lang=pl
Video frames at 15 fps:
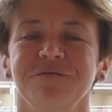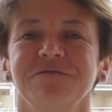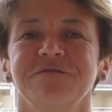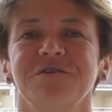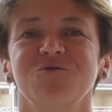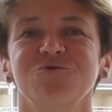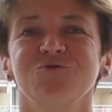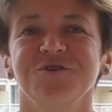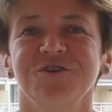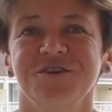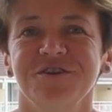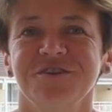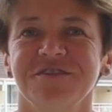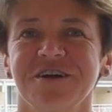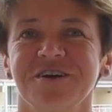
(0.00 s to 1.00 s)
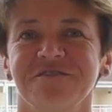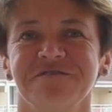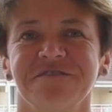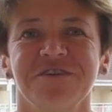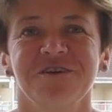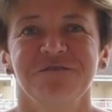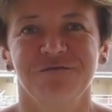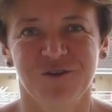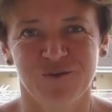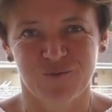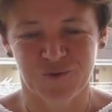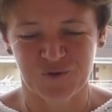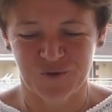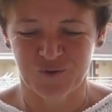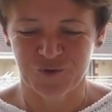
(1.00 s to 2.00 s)
warunki nagrywania
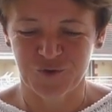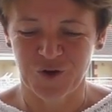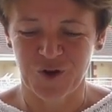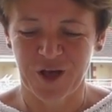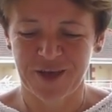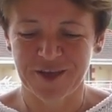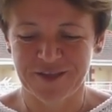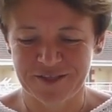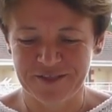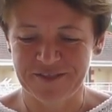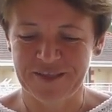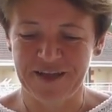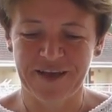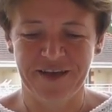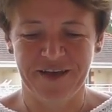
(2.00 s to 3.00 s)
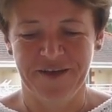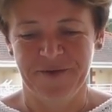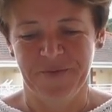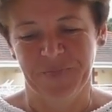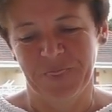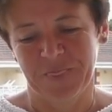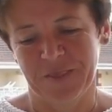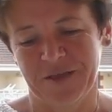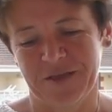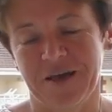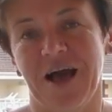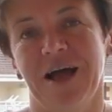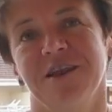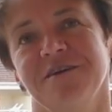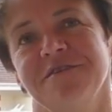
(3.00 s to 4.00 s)
filmu są trochę inne,
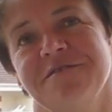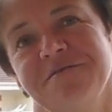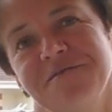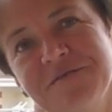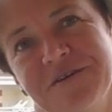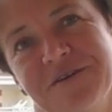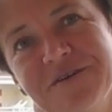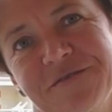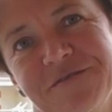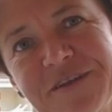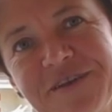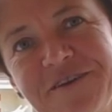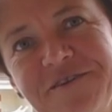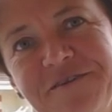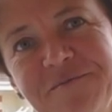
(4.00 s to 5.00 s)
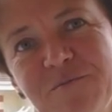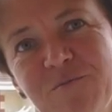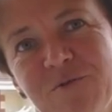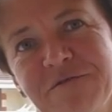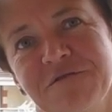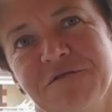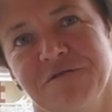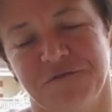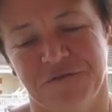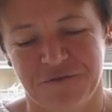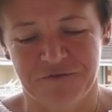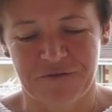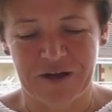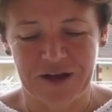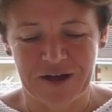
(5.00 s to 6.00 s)
ale taki powiew
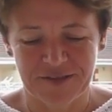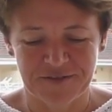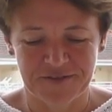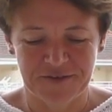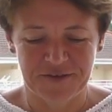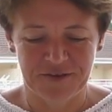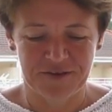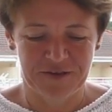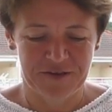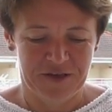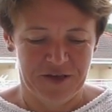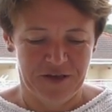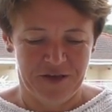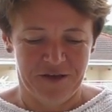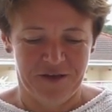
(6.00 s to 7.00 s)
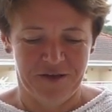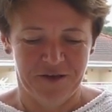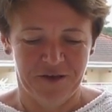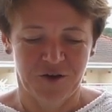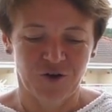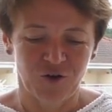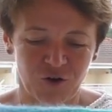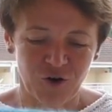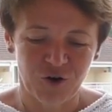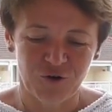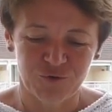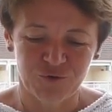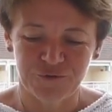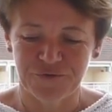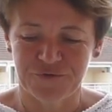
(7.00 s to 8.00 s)
wakacji,
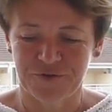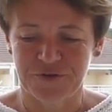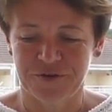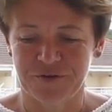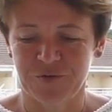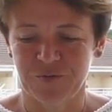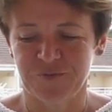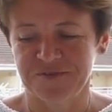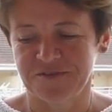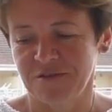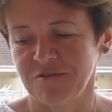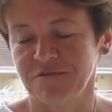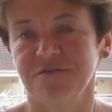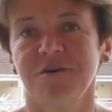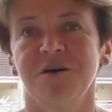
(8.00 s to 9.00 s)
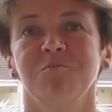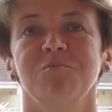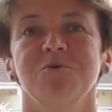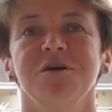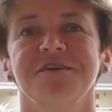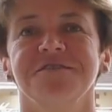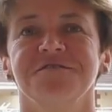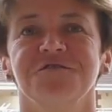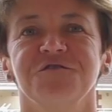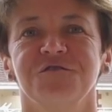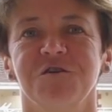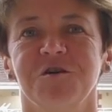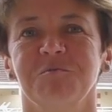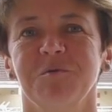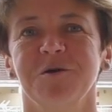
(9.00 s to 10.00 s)
kolorów postanowiłam pokazać
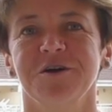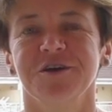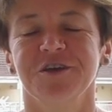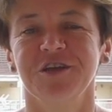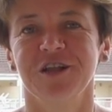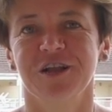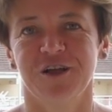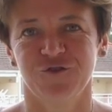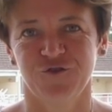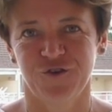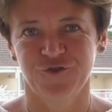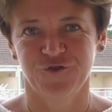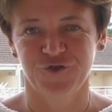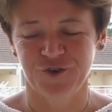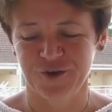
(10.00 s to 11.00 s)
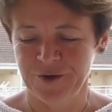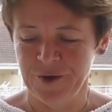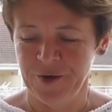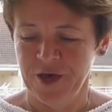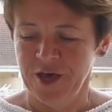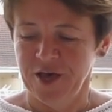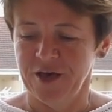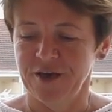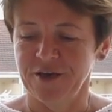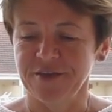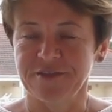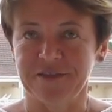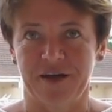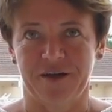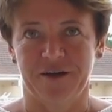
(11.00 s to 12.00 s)
Wam kilka rzeczy. I
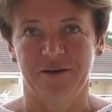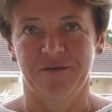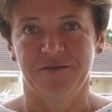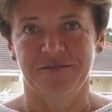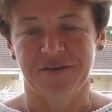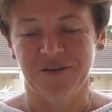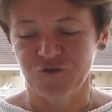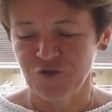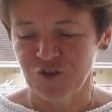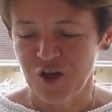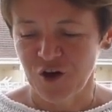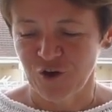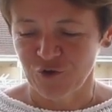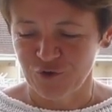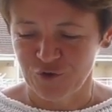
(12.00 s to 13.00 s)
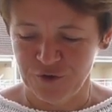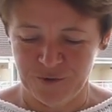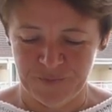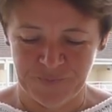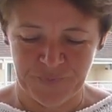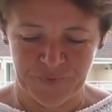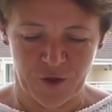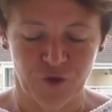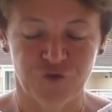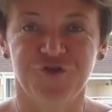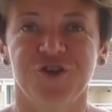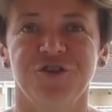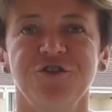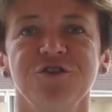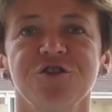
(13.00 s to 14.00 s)
tak, zacznę od, od
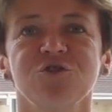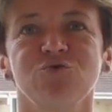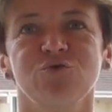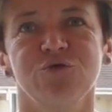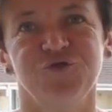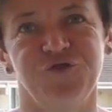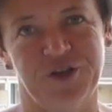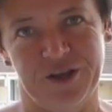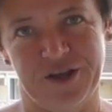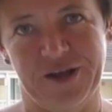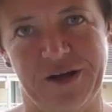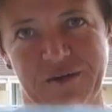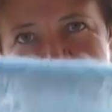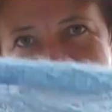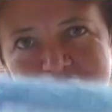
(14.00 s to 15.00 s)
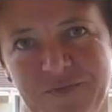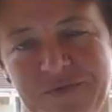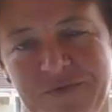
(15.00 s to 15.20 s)
dzianiny, którą dziergam.